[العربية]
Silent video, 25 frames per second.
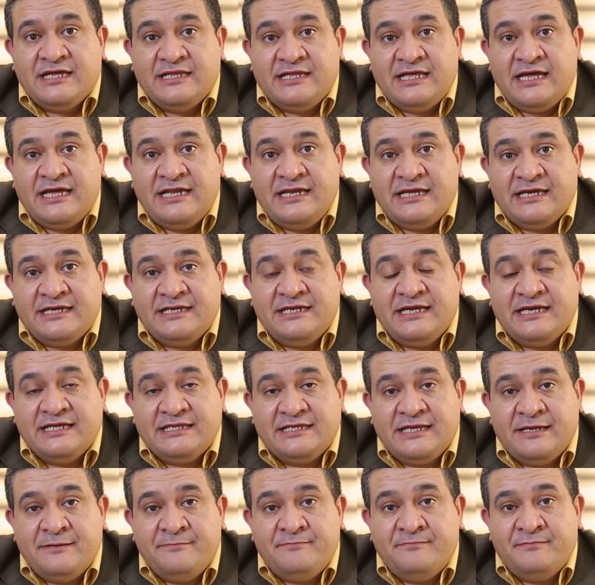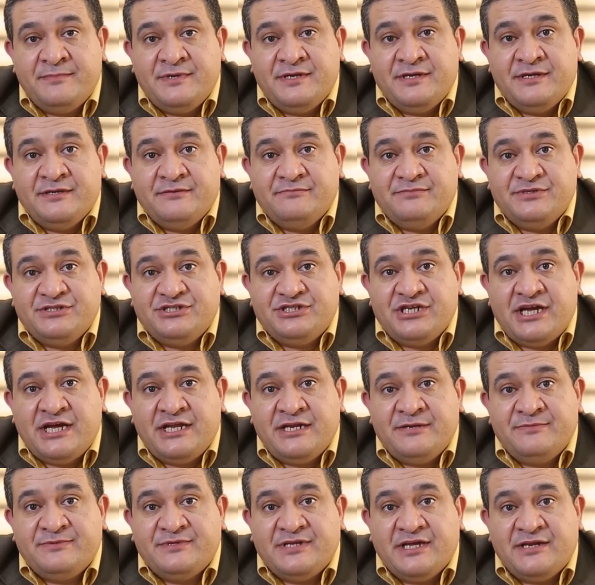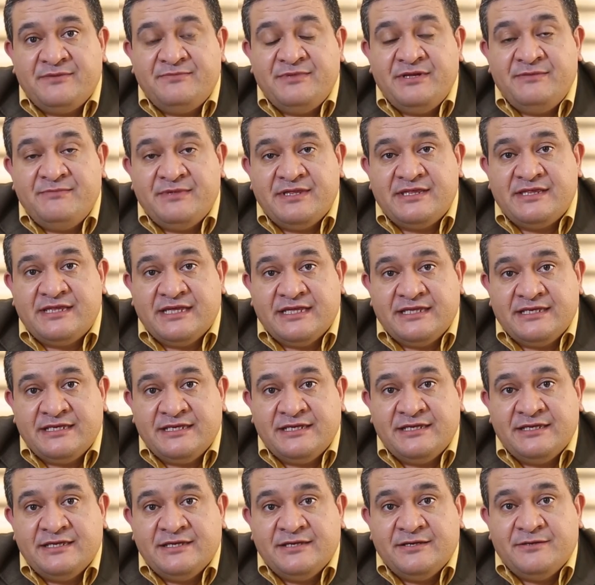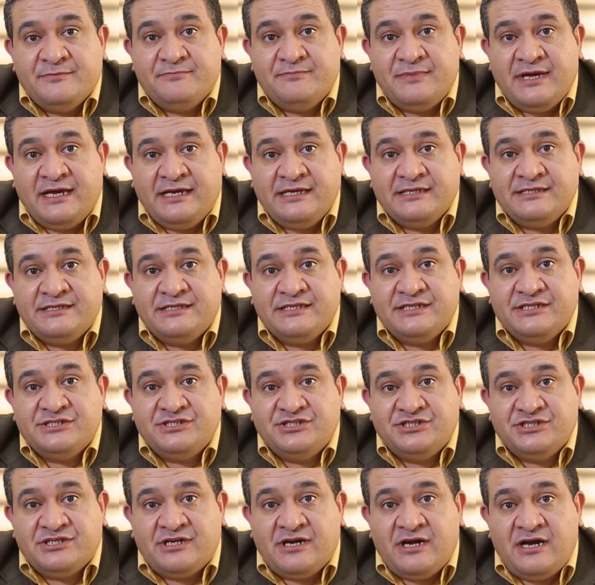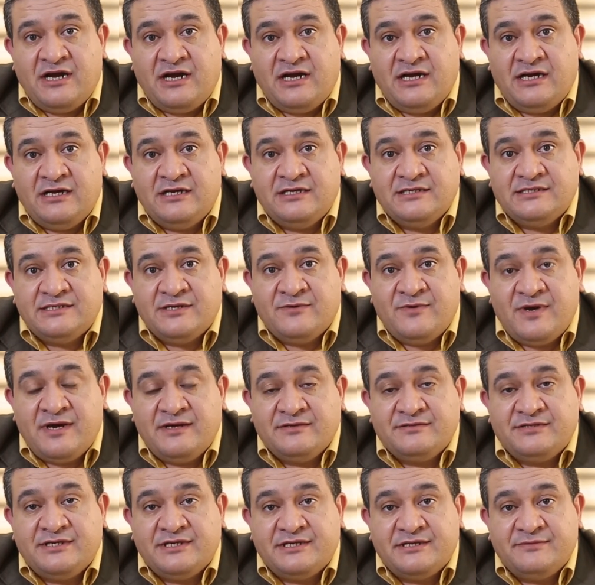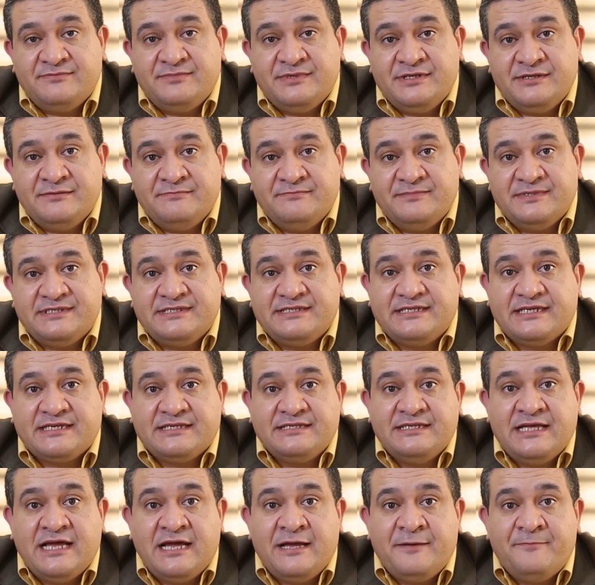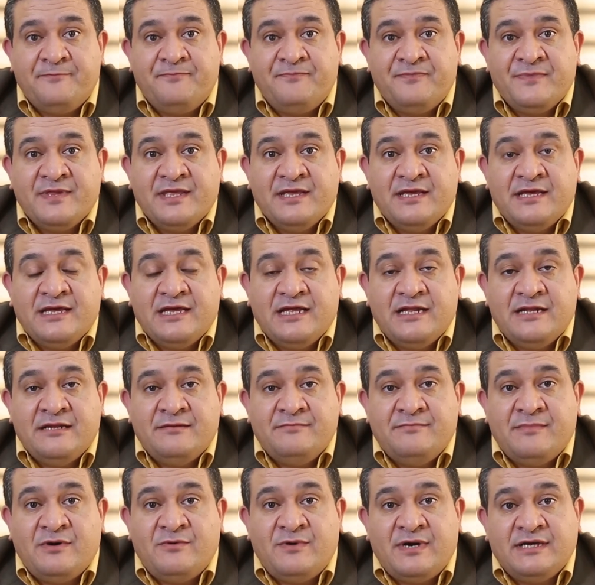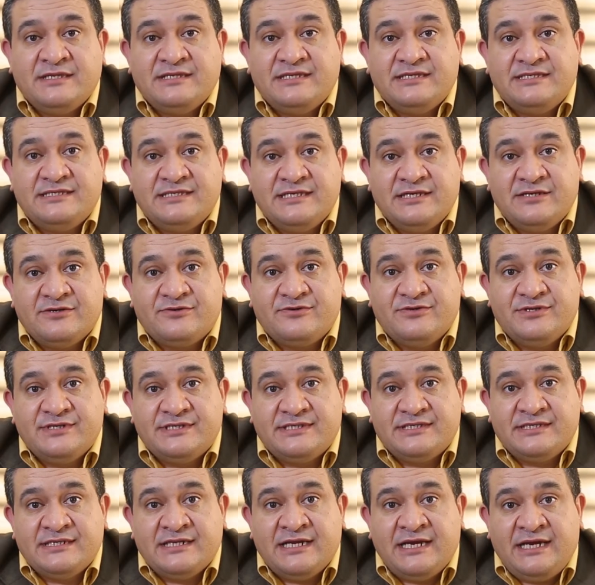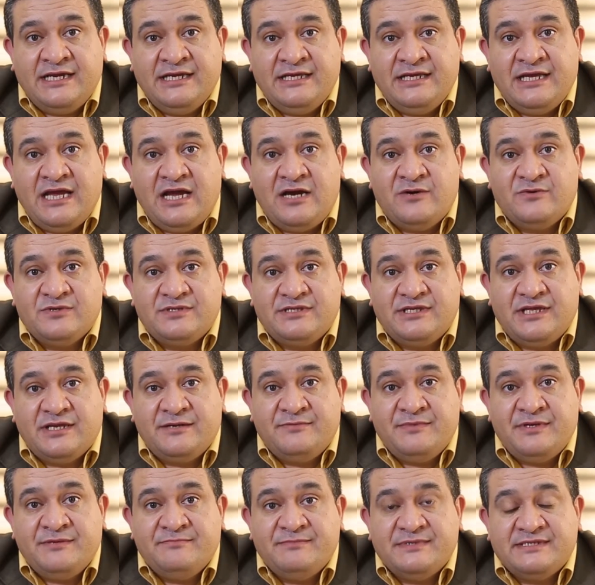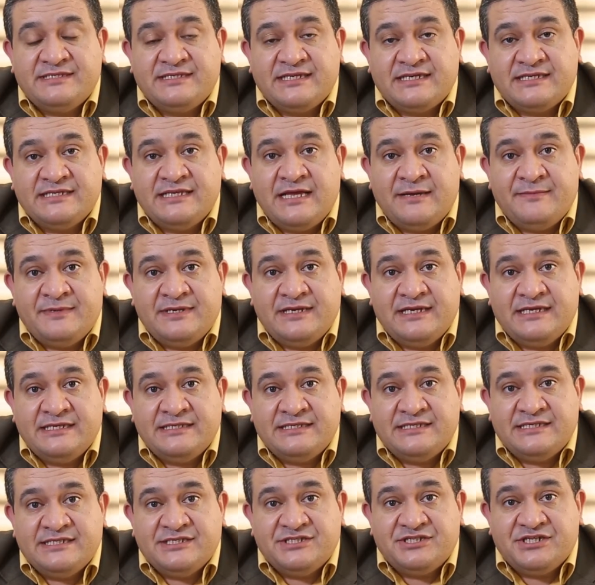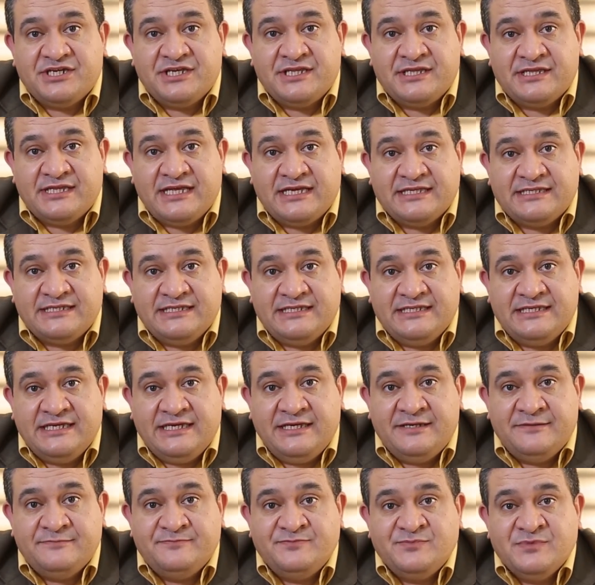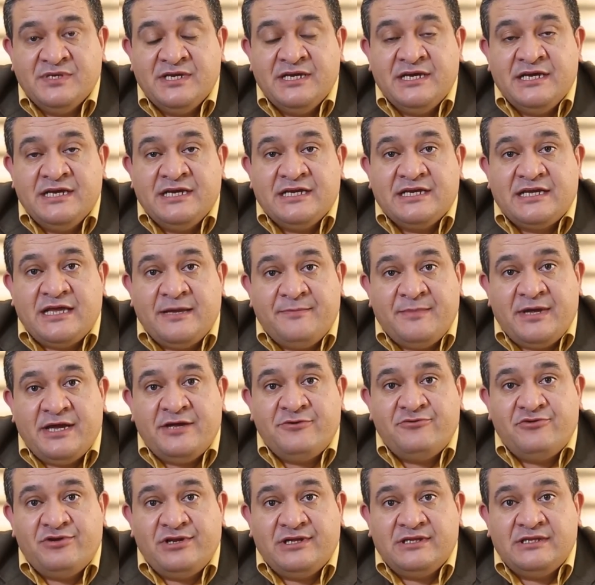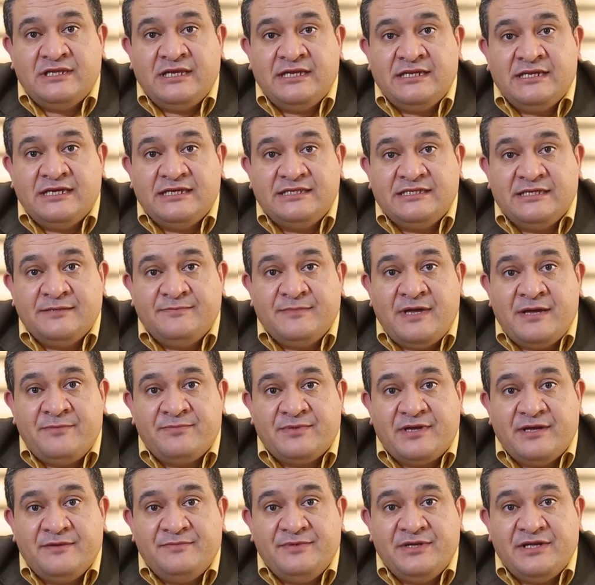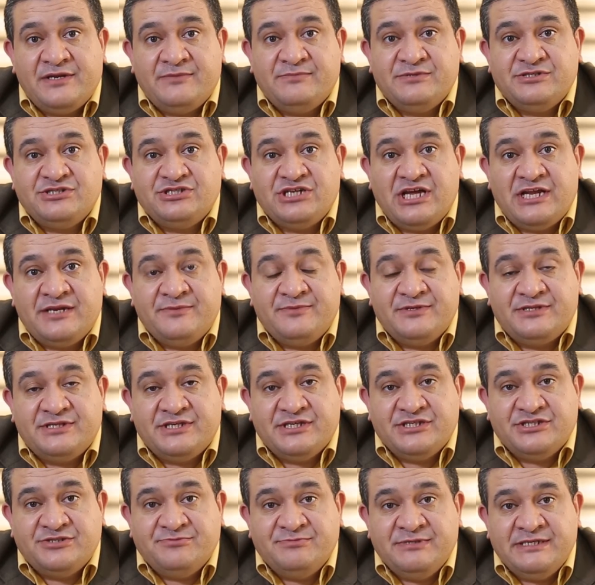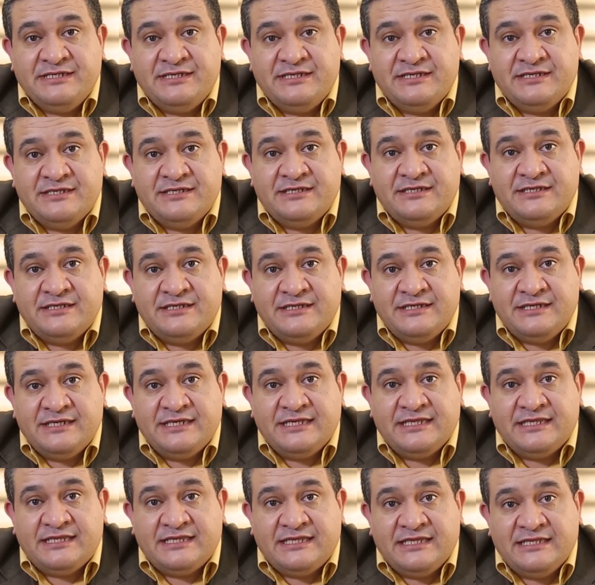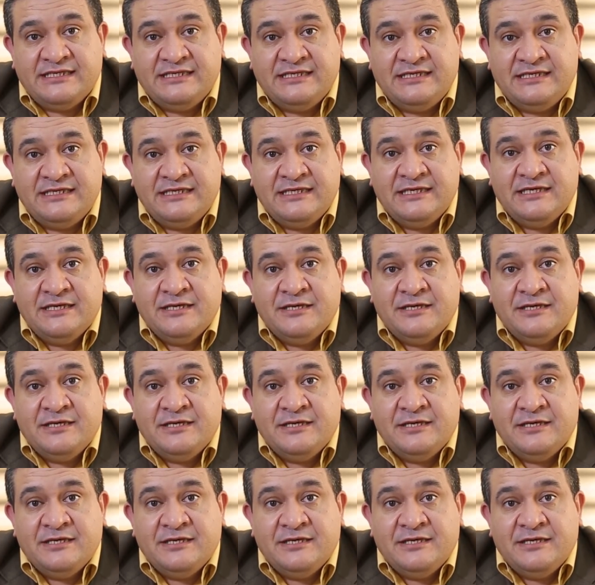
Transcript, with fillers: كذلك نهتم بجانب ترميم الثدي بعد الجراحة سواء ترميم باستخدام المواد السيليكون الصناعية أو الترميم باستخدام الأنسجة الذاتية كما أنه لدينا اهتمام كبير بالجانب التجميلي للثدي